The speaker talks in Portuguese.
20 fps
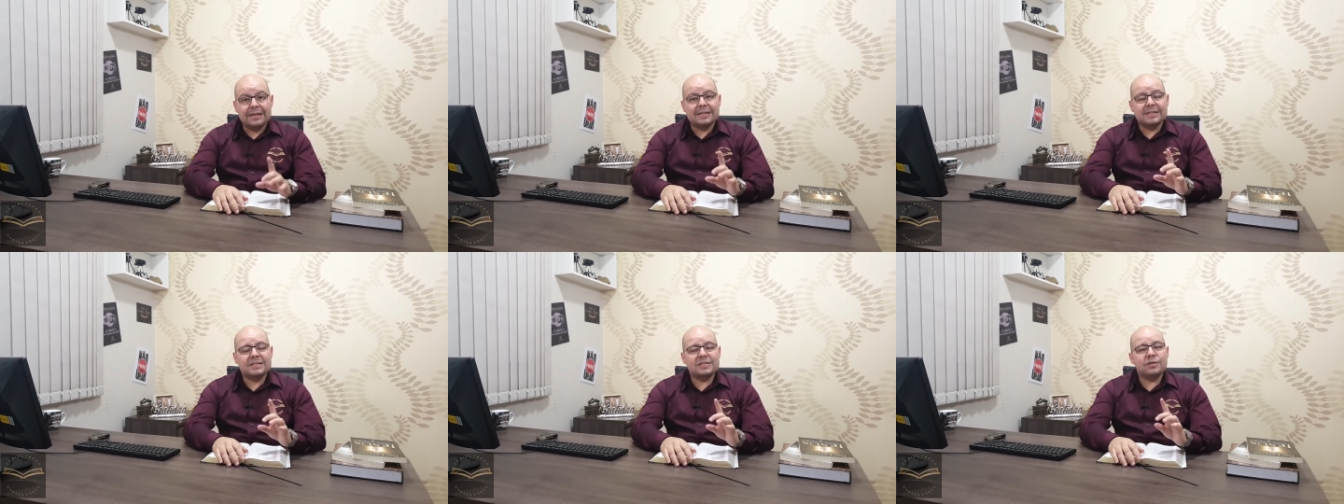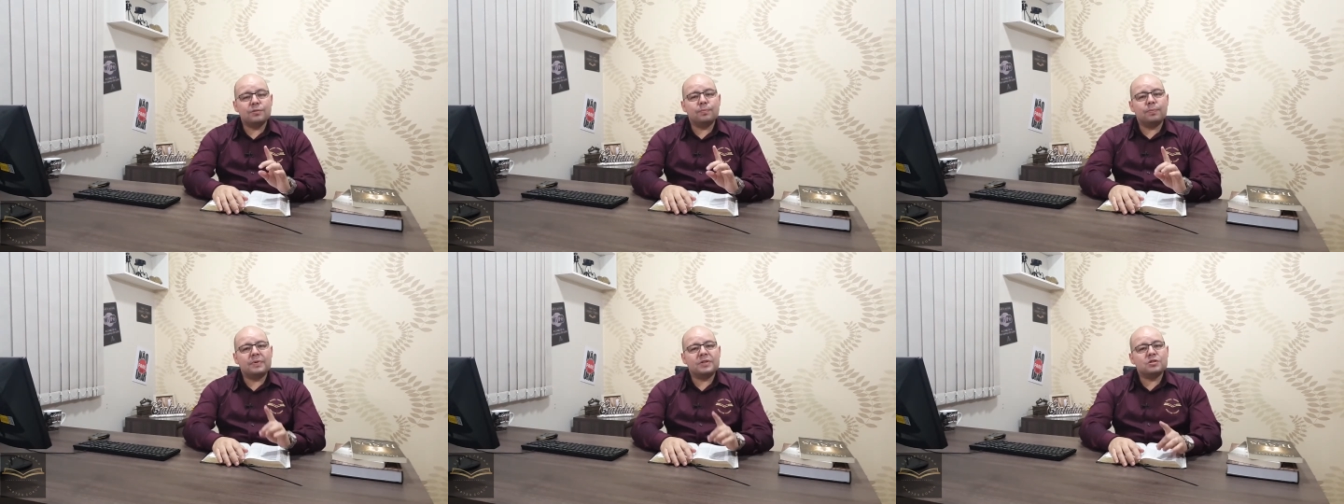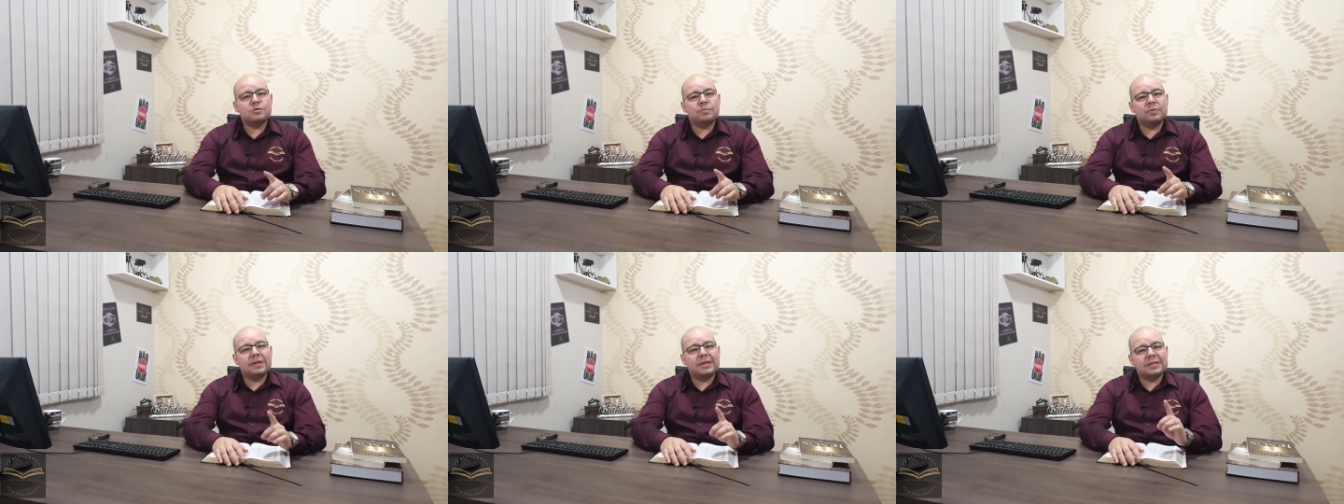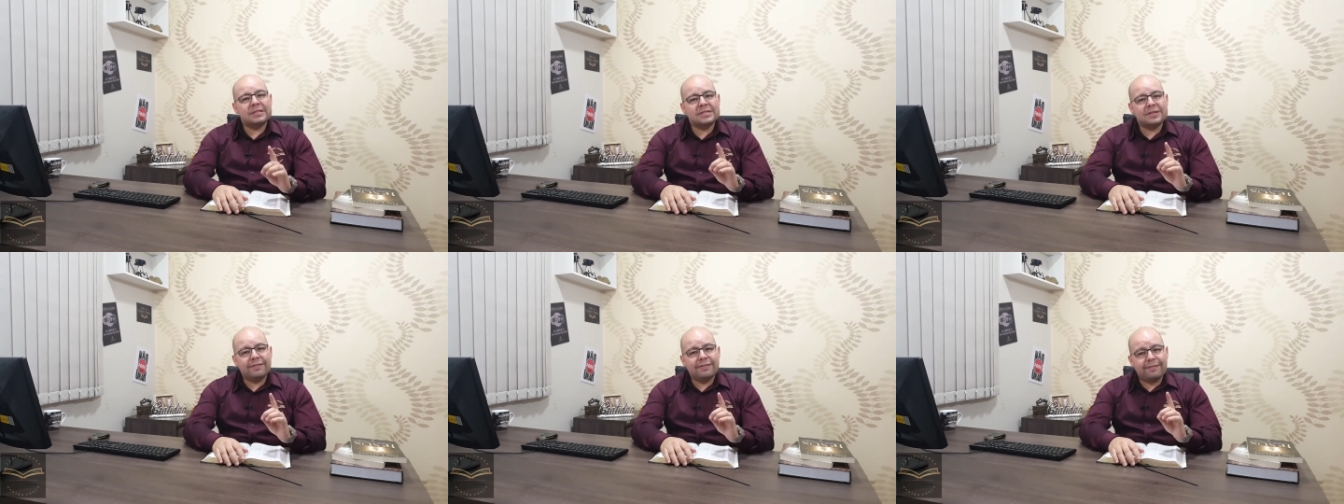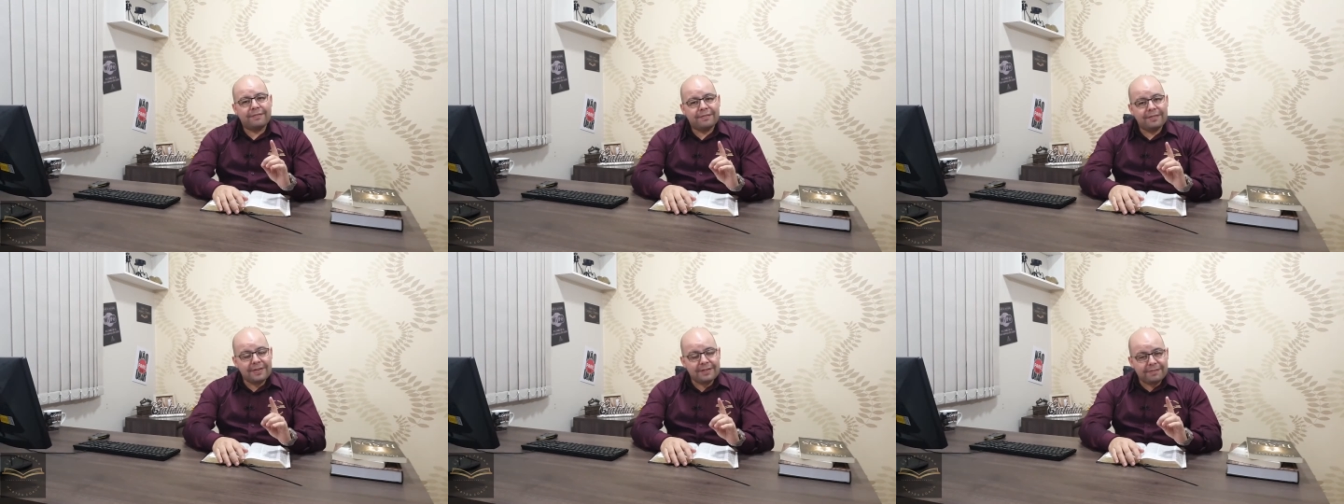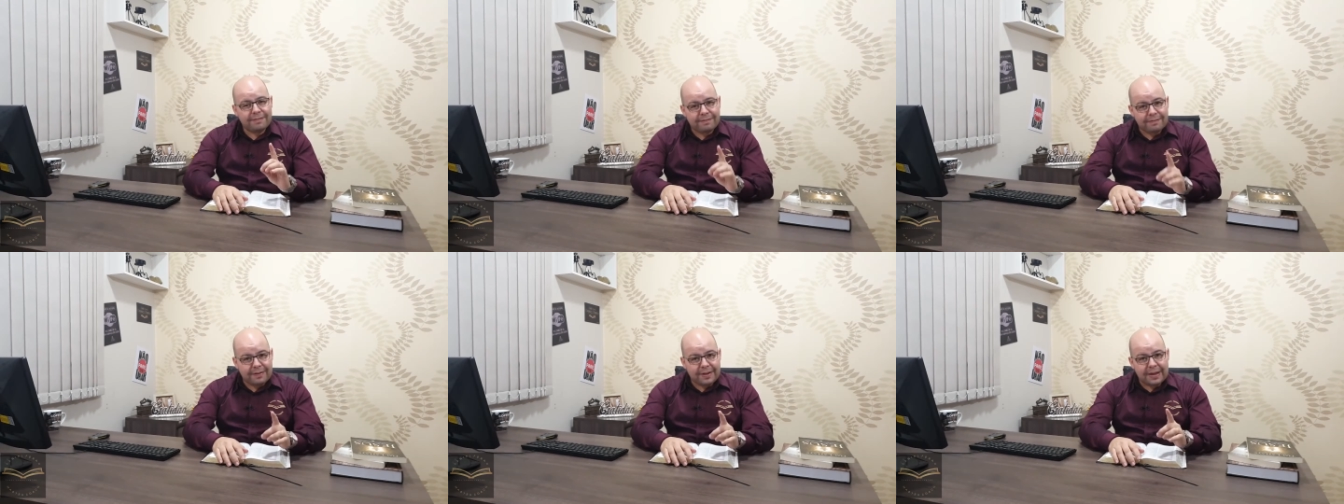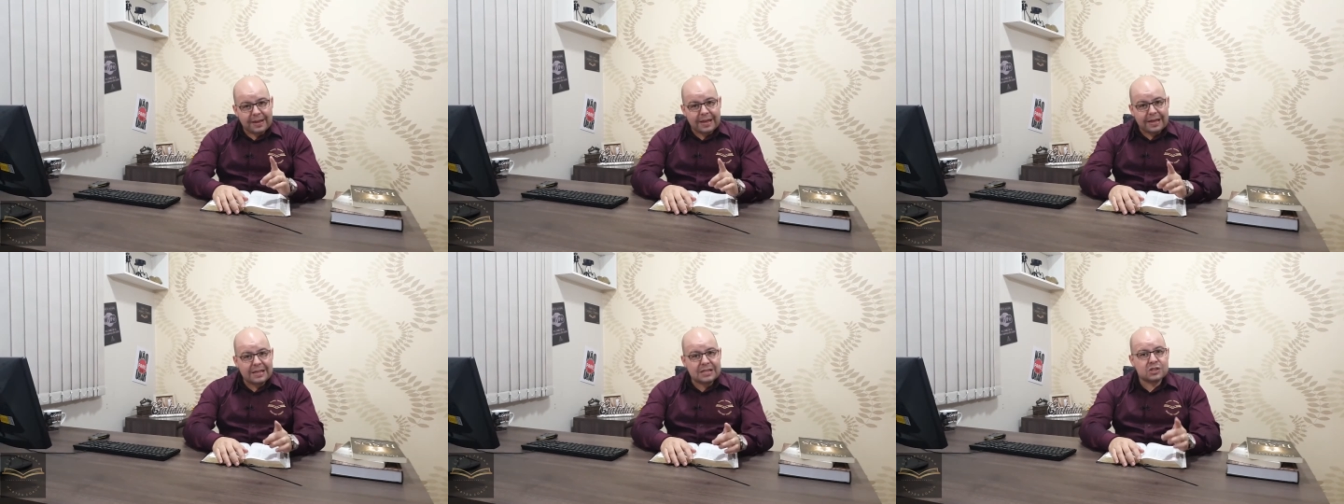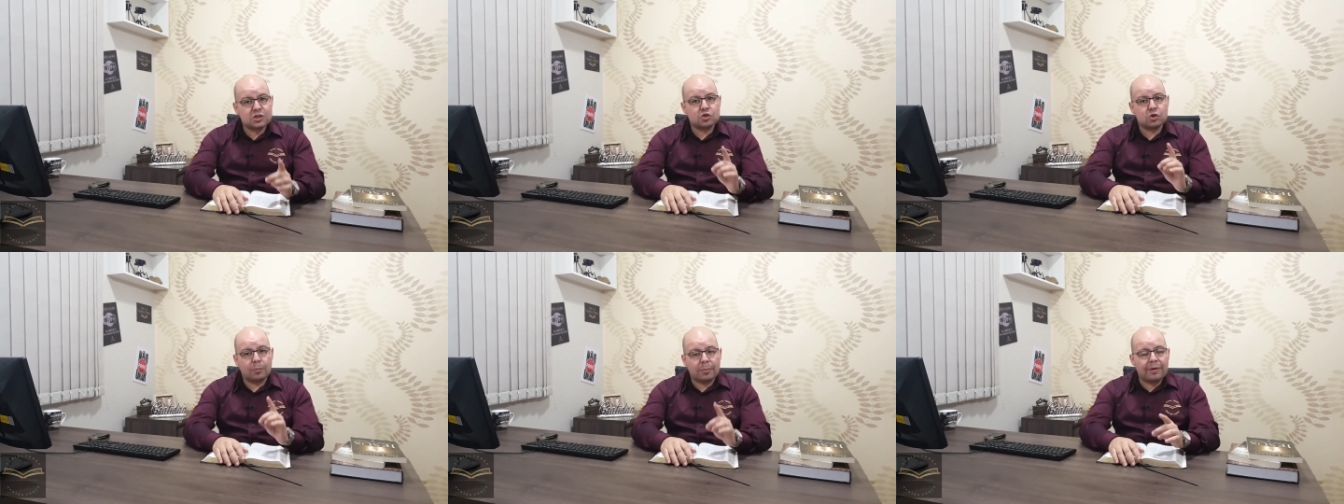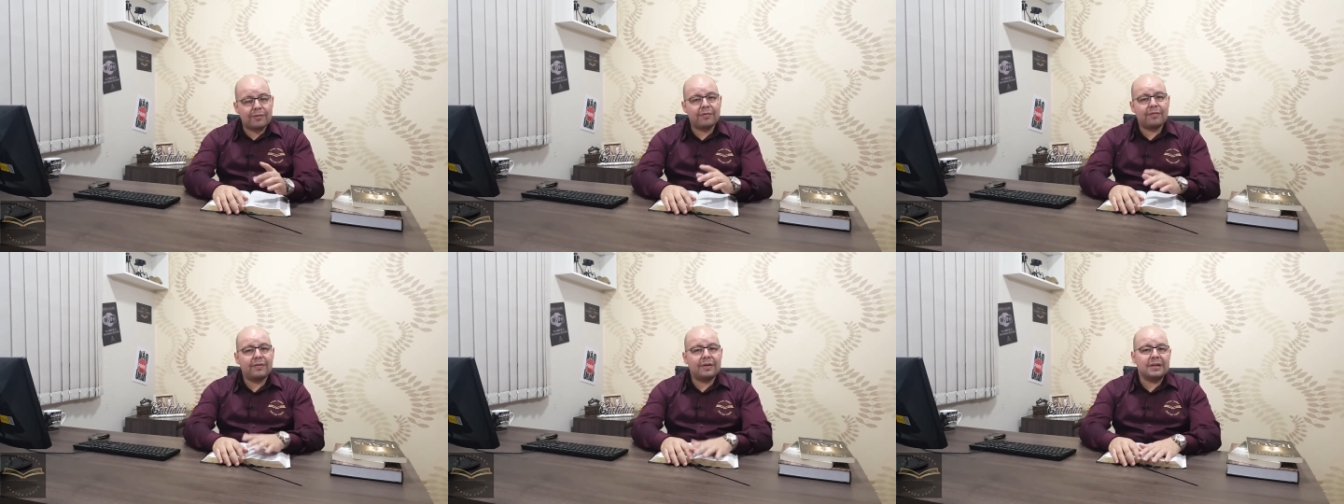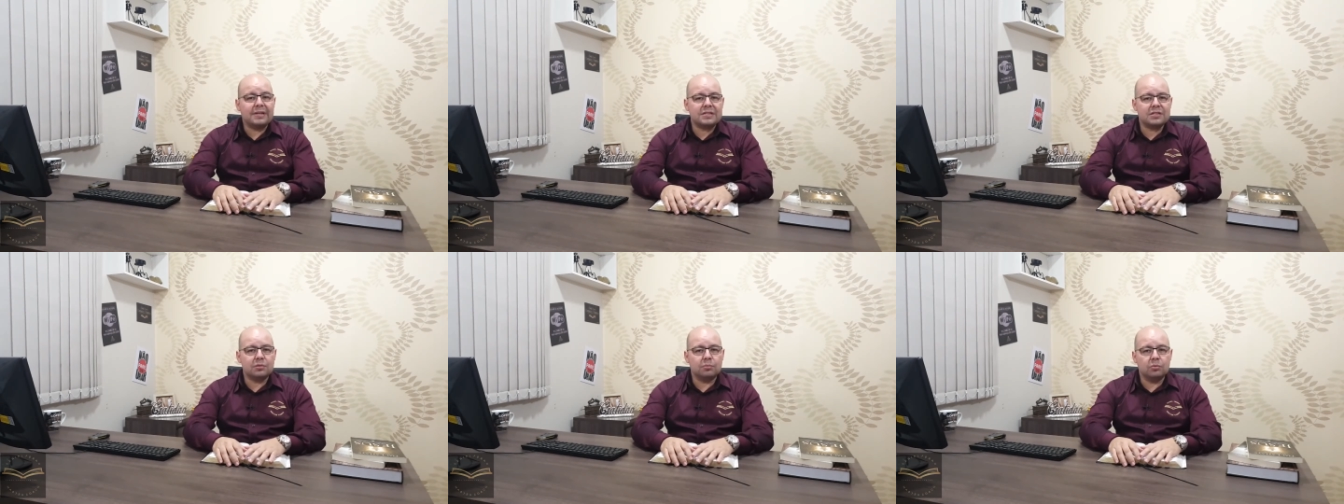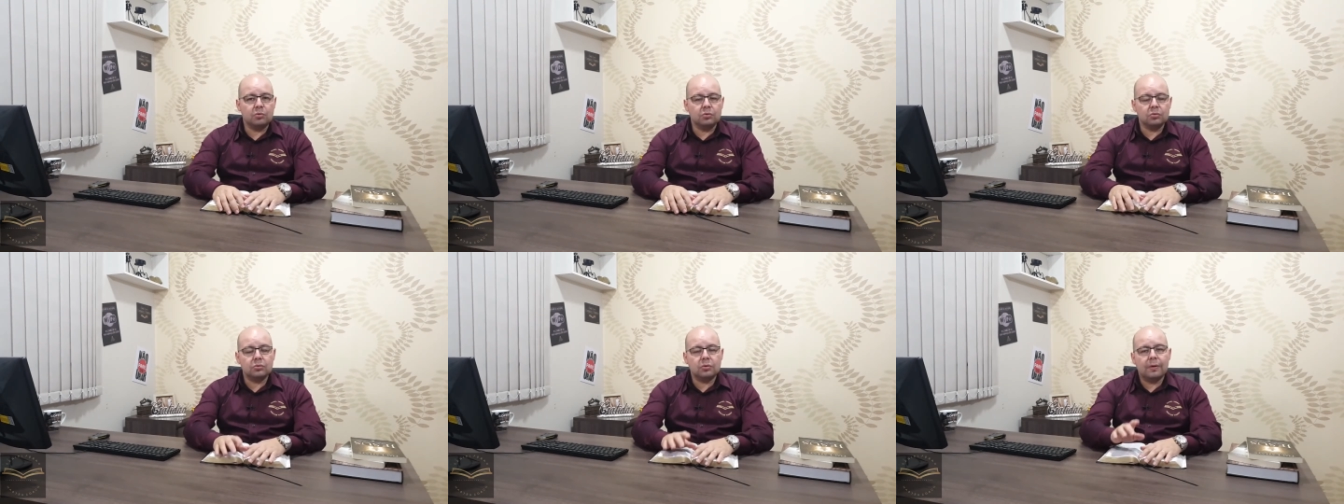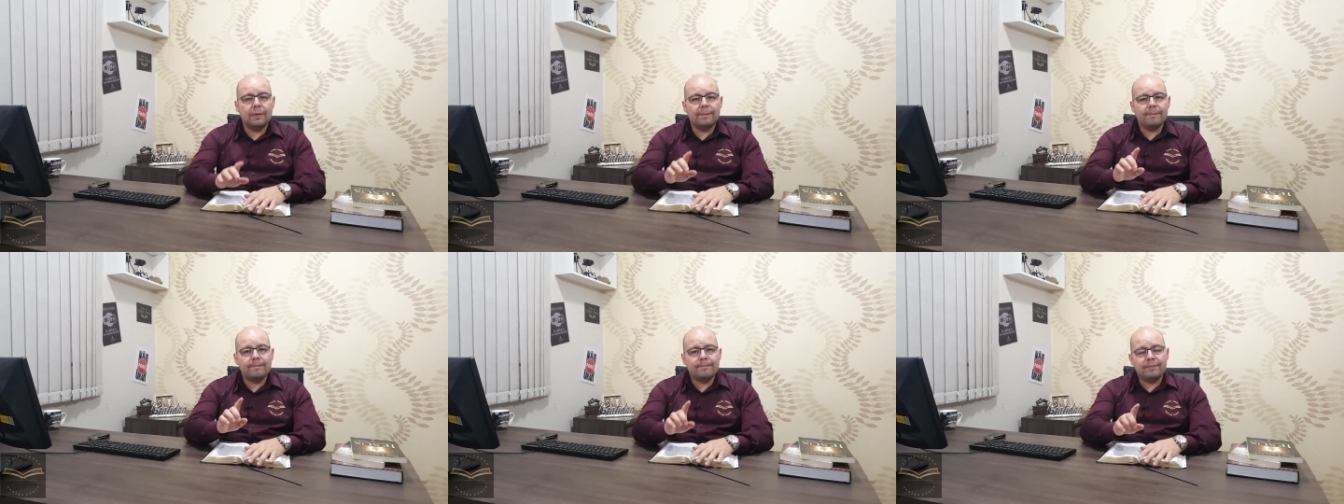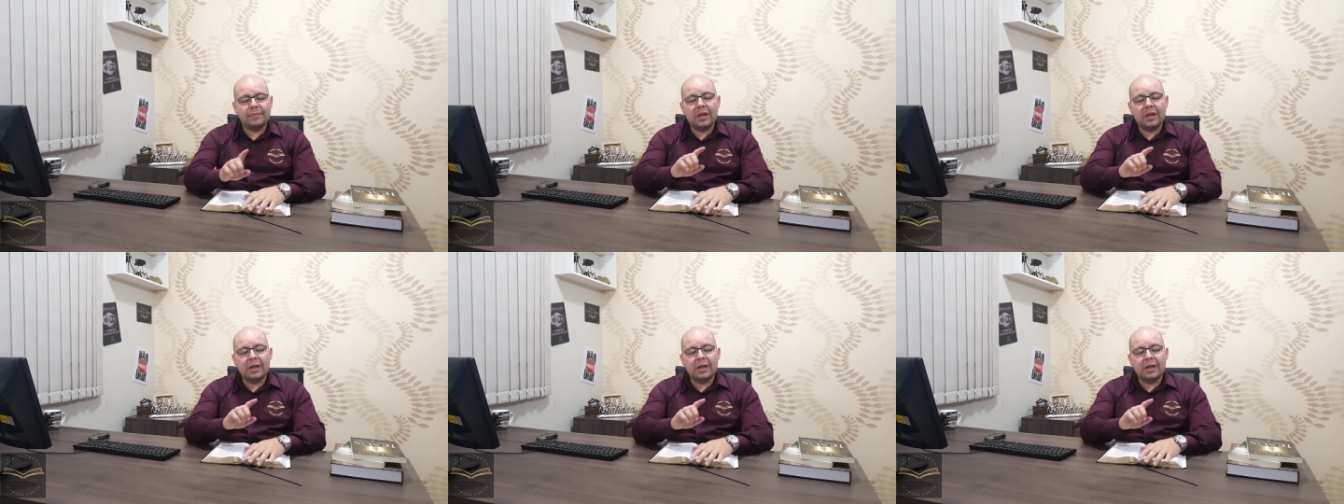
simplesmente viver e sobreviver nesse mundo,